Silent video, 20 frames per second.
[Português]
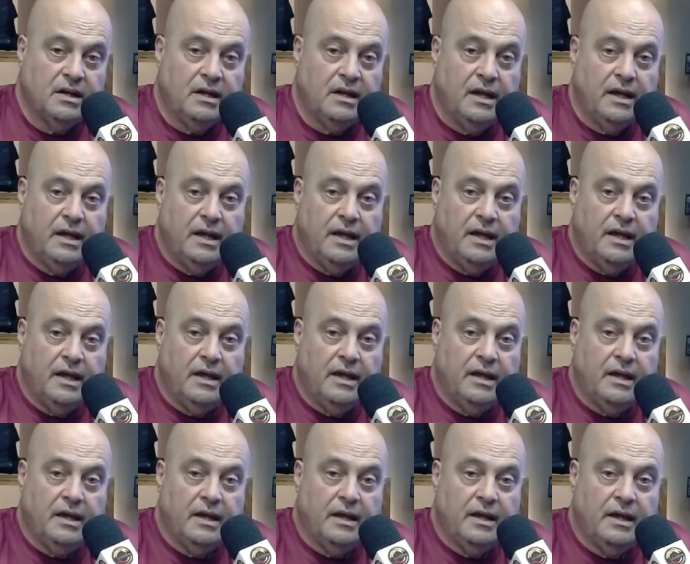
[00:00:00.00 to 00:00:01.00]

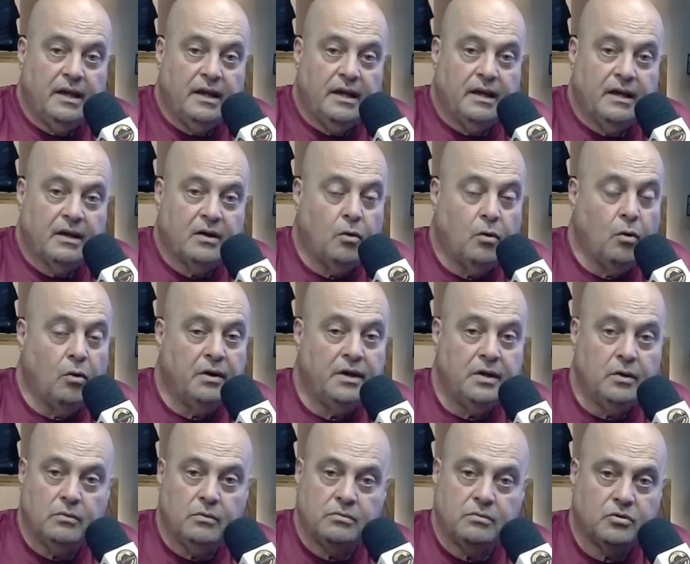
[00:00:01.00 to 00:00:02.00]
é,
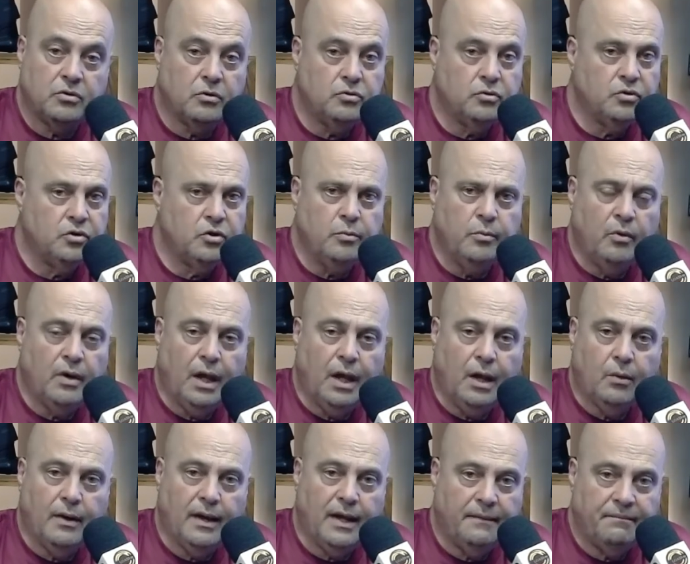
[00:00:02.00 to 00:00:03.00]
corriam todo o rio
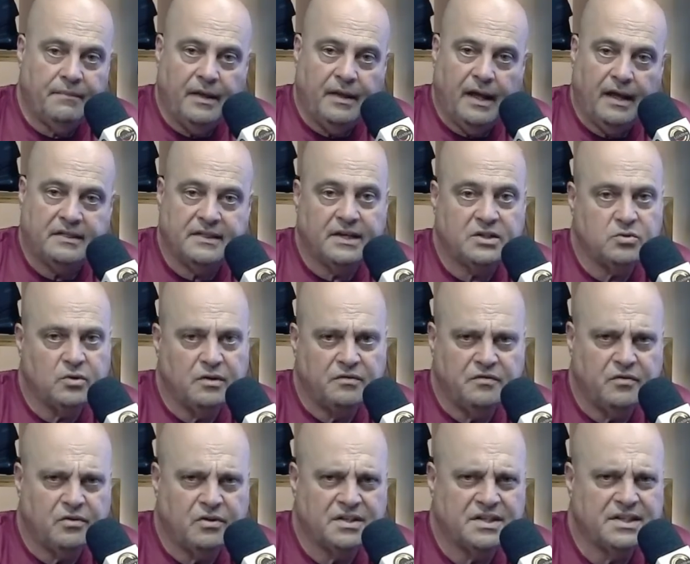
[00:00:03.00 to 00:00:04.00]
Mongaguá até sua
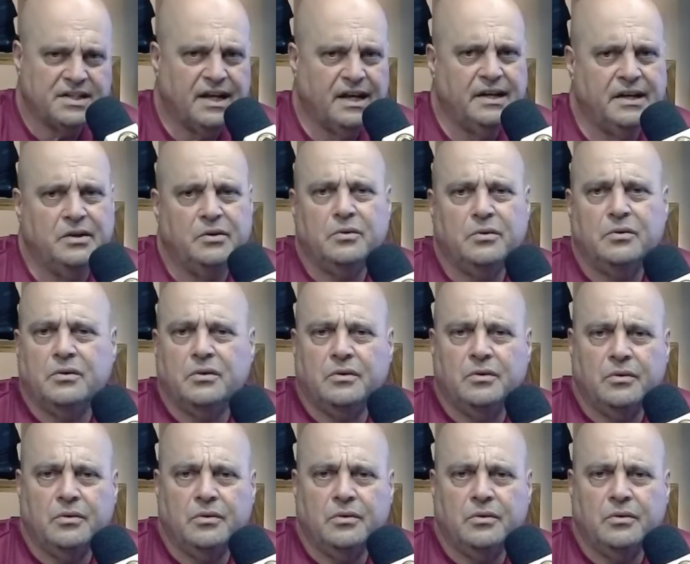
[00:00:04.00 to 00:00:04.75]
fossa ali no,